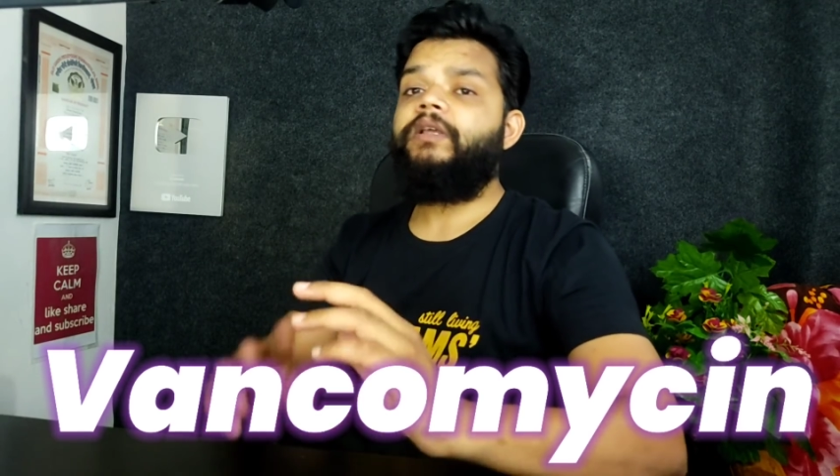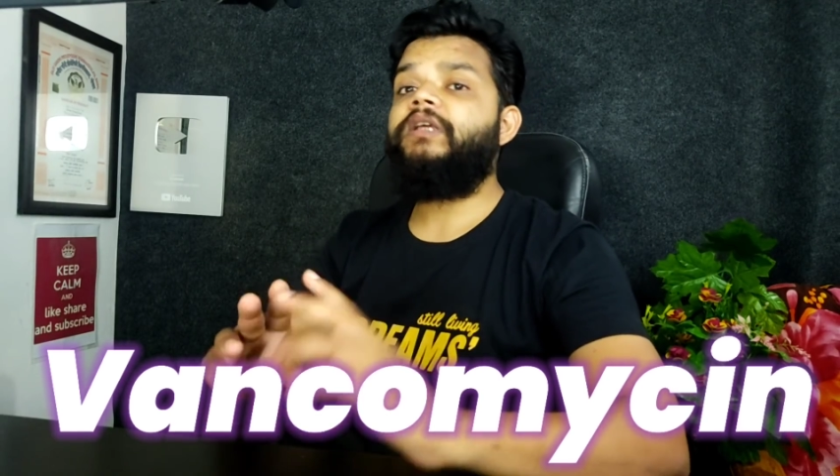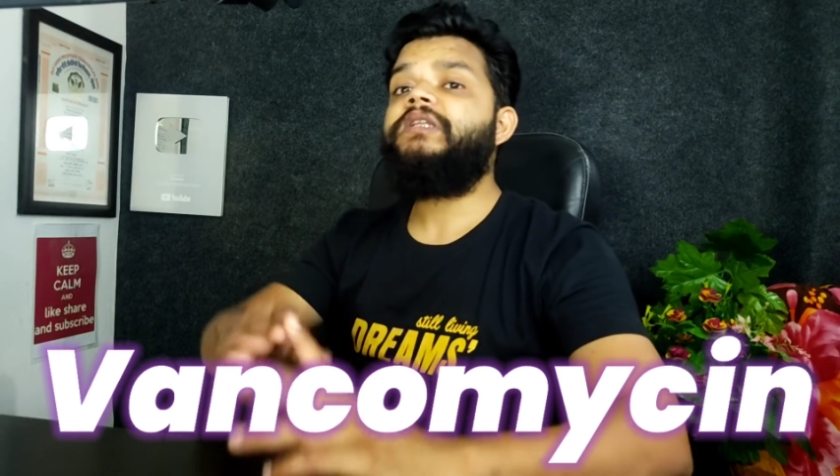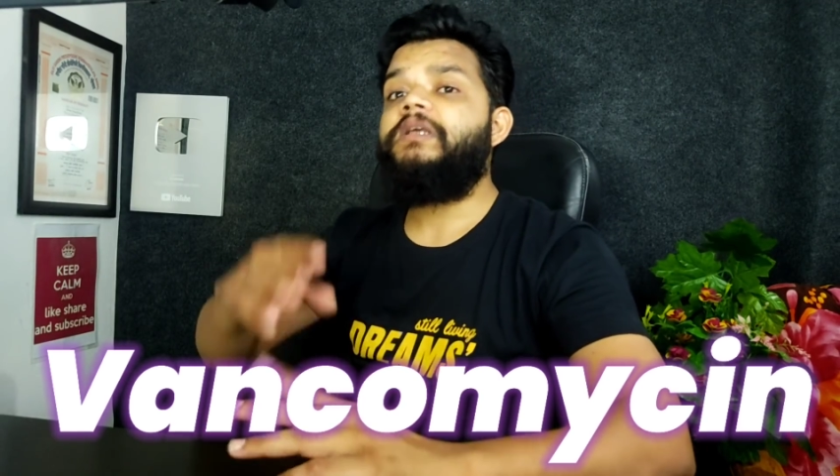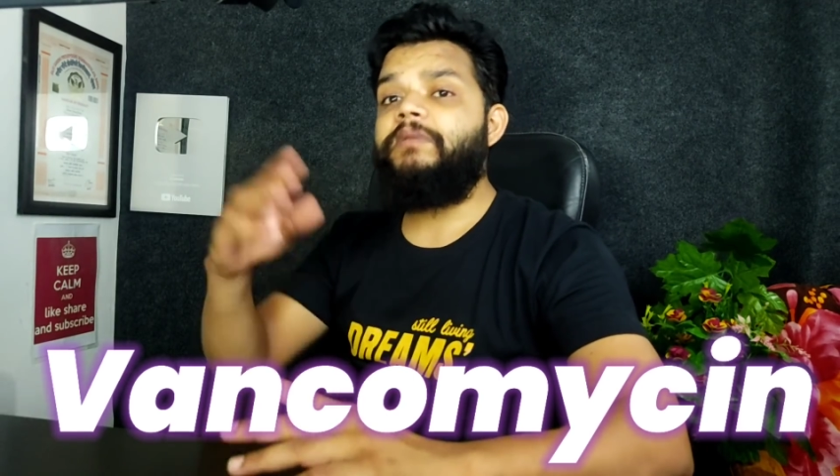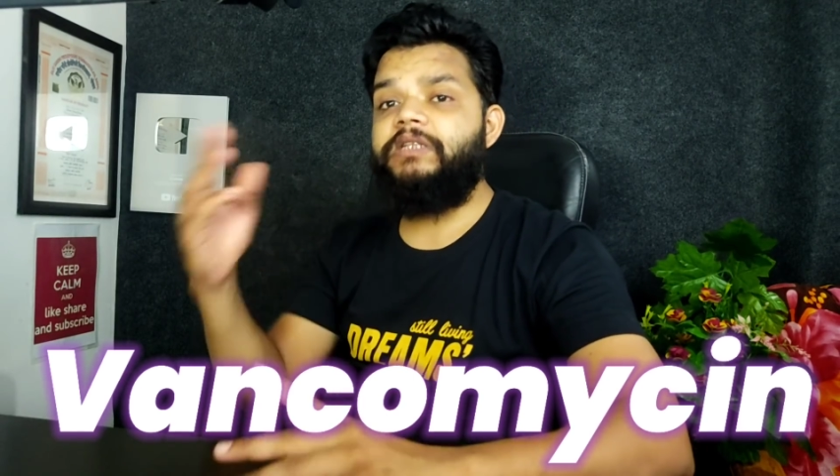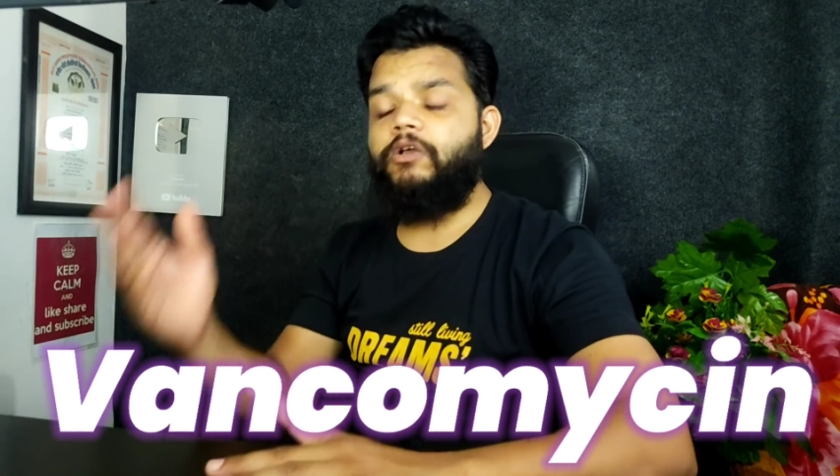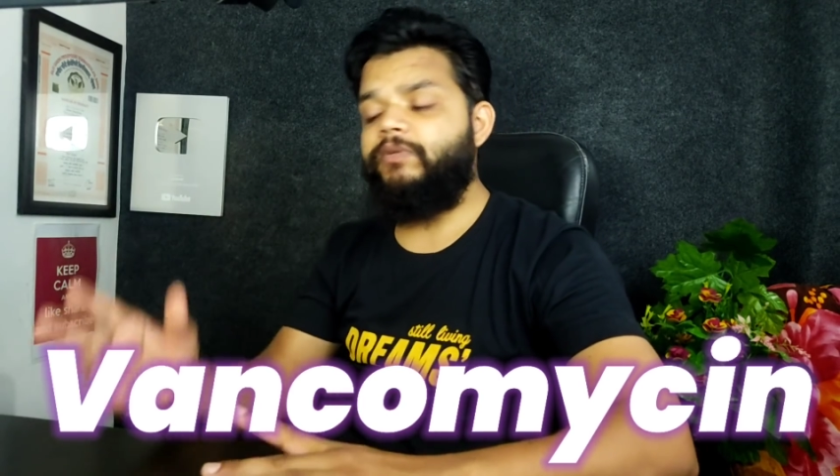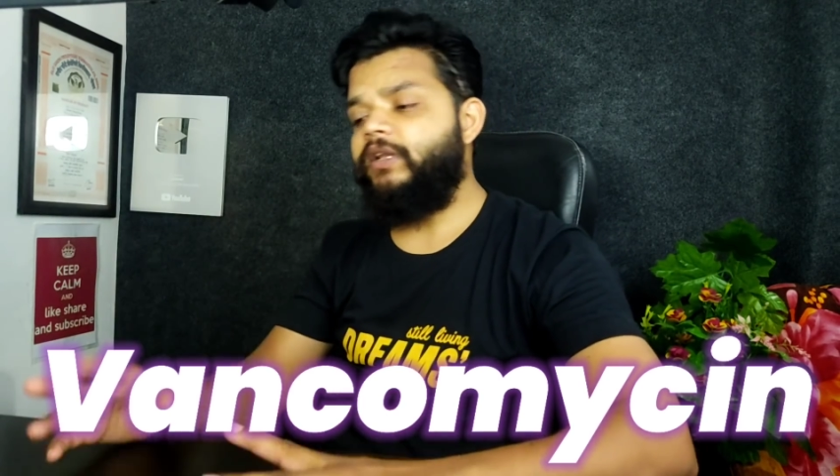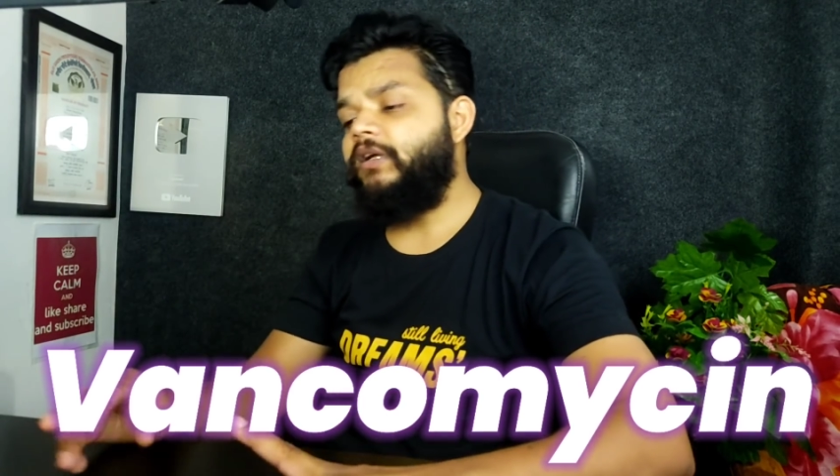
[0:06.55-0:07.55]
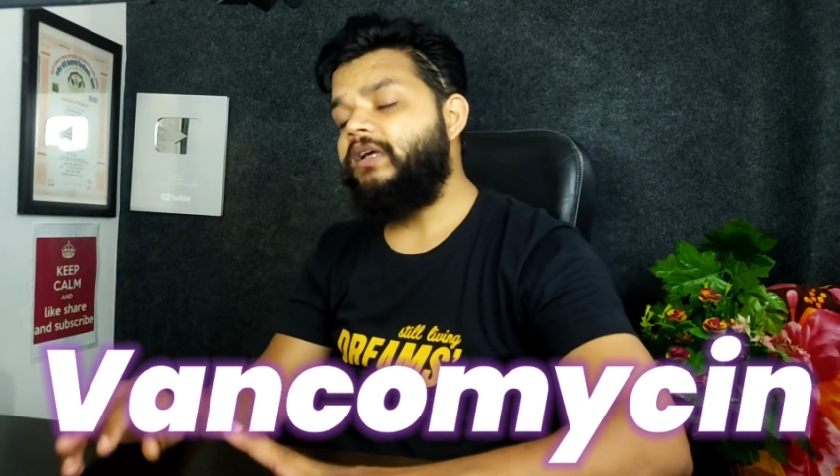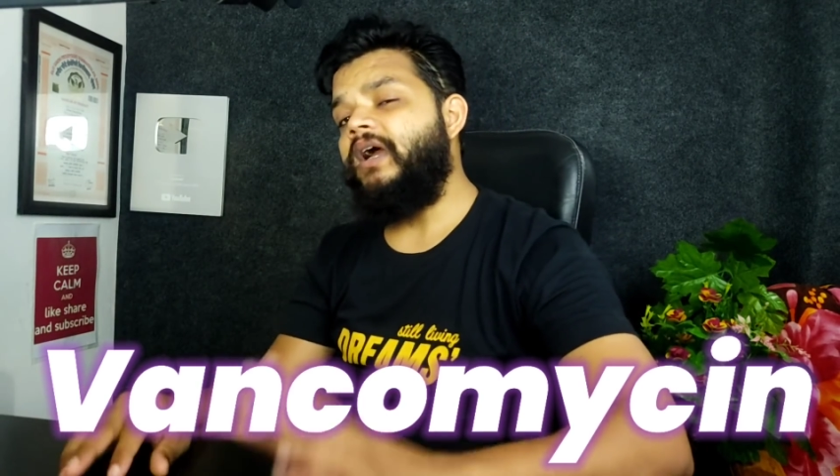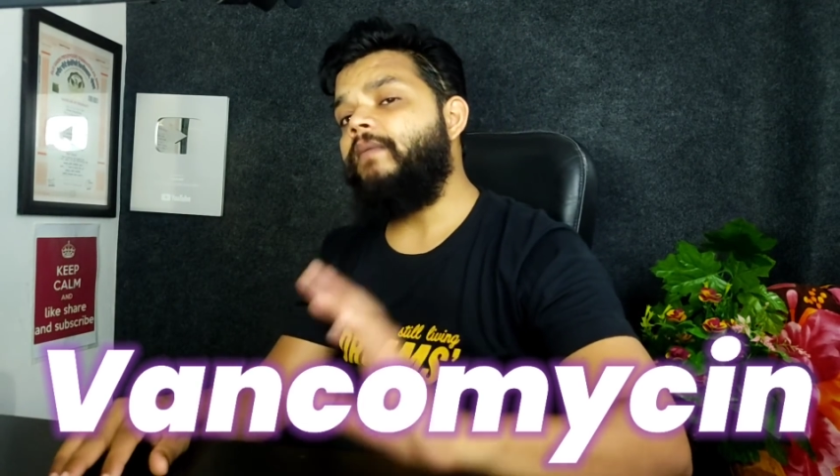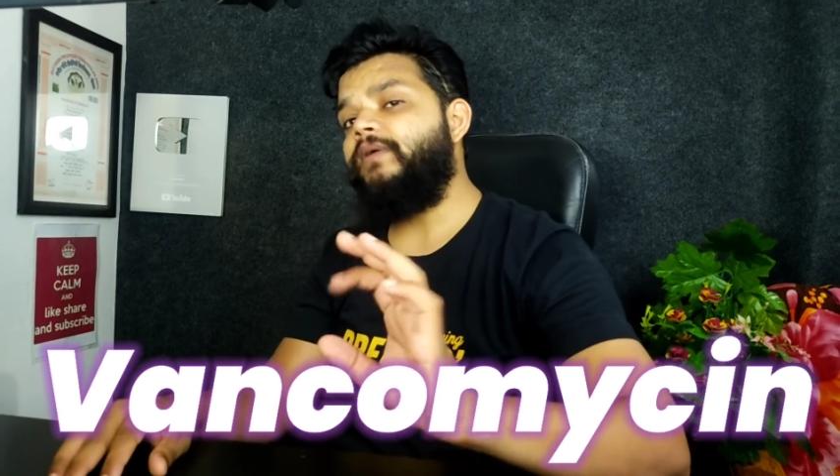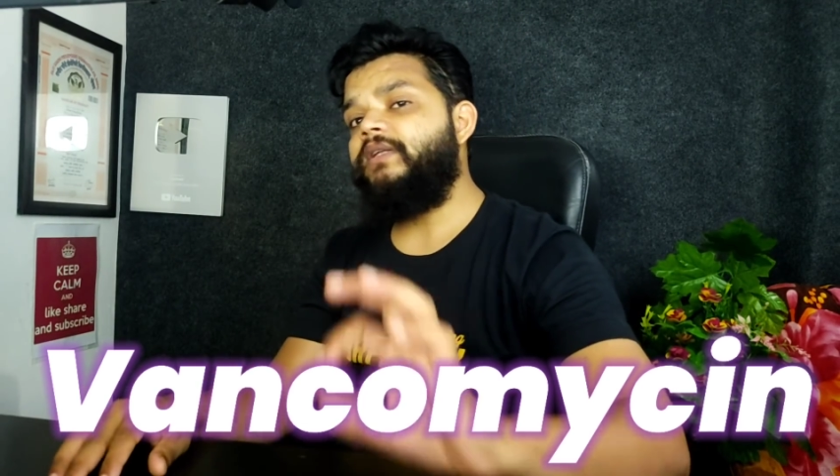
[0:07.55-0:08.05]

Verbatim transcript: किन समस्याओं में चलेगा काम